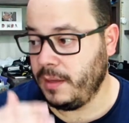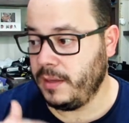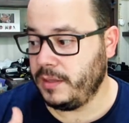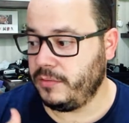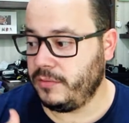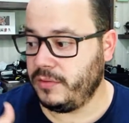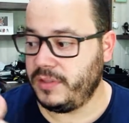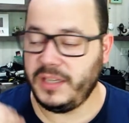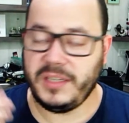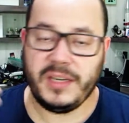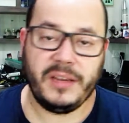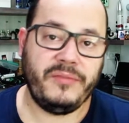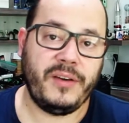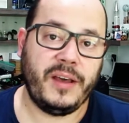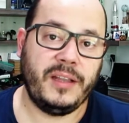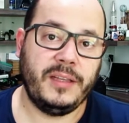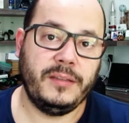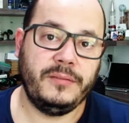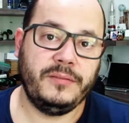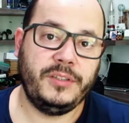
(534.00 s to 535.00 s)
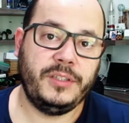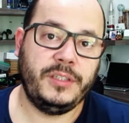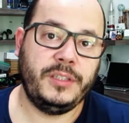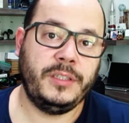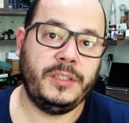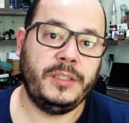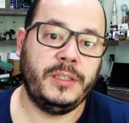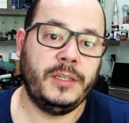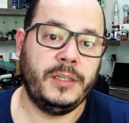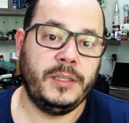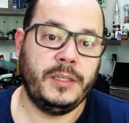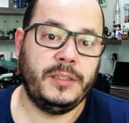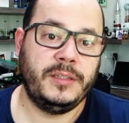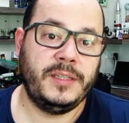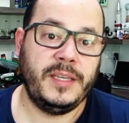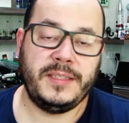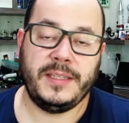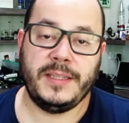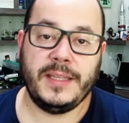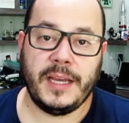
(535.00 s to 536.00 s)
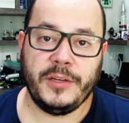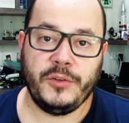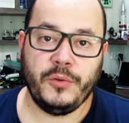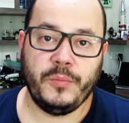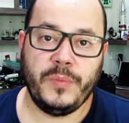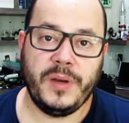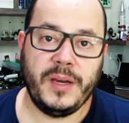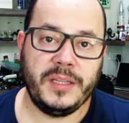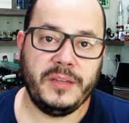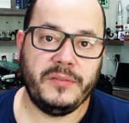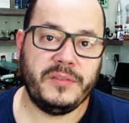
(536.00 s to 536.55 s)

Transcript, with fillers: Se você estiver falando de densidade humana,